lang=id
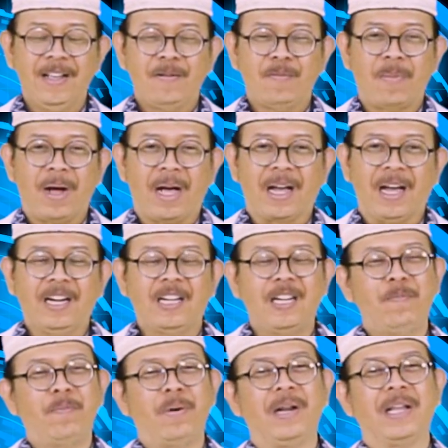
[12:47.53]
maka
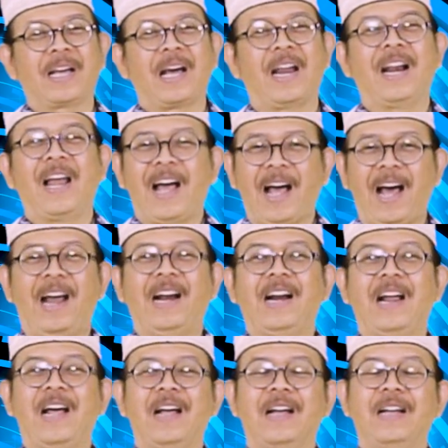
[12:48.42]
diberikanlah
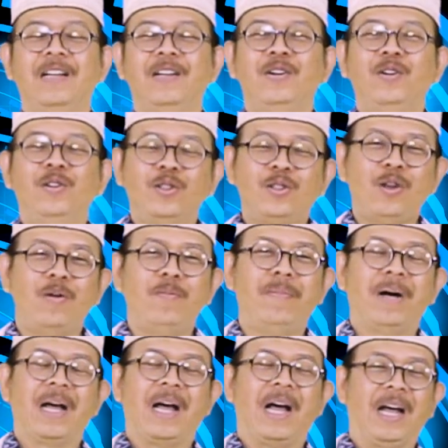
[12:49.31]
arah untuk
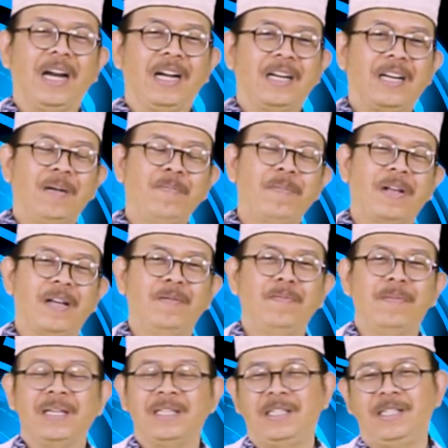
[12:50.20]
menghadap ke
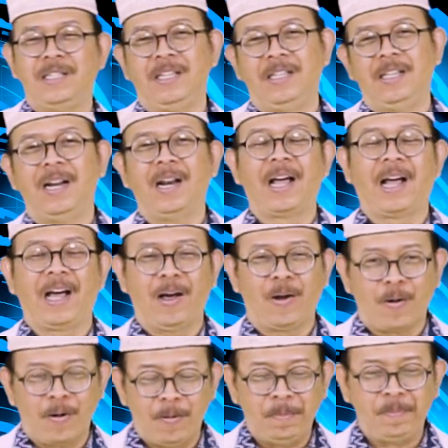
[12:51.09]
Masjidil
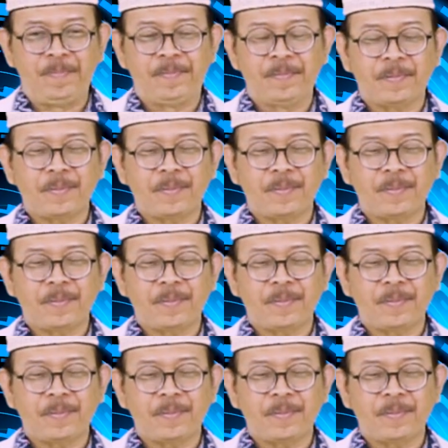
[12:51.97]
Haram.